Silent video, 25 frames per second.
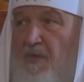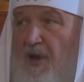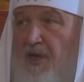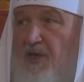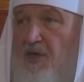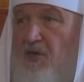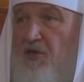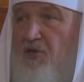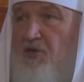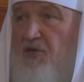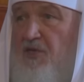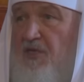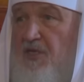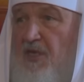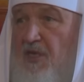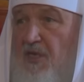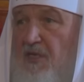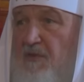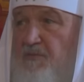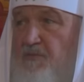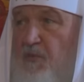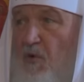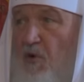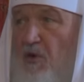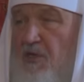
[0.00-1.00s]
магический
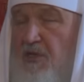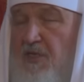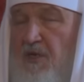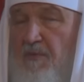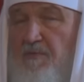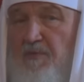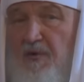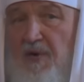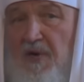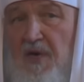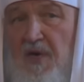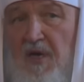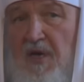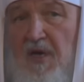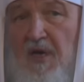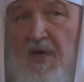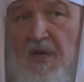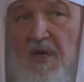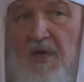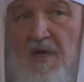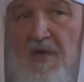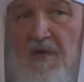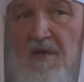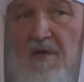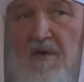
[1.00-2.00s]
способ –
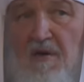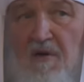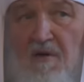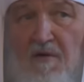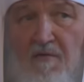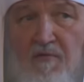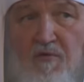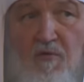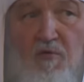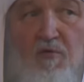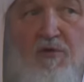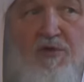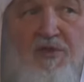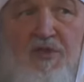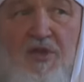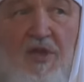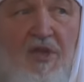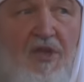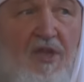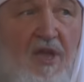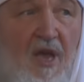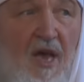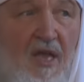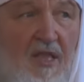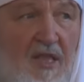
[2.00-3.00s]

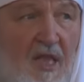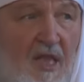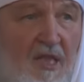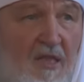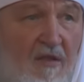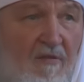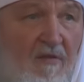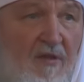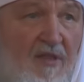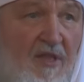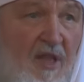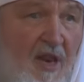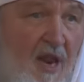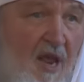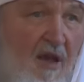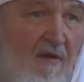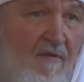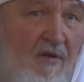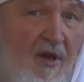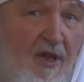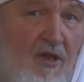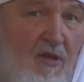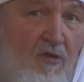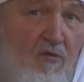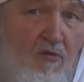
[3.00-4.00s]
вкусите от этого
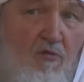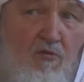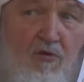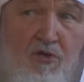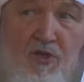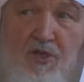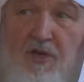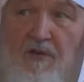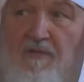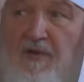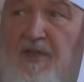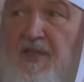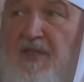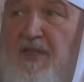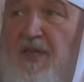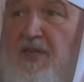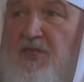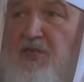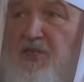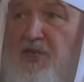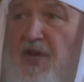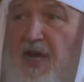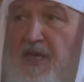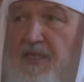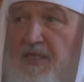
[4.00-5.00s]
древа, и тут же в
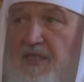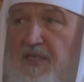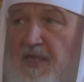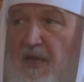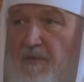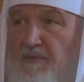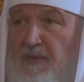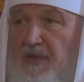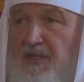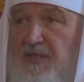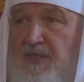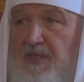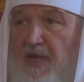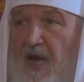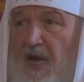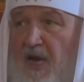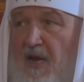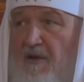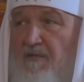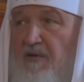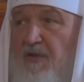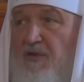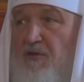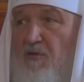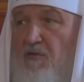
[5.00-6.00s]
одночасье, без всякого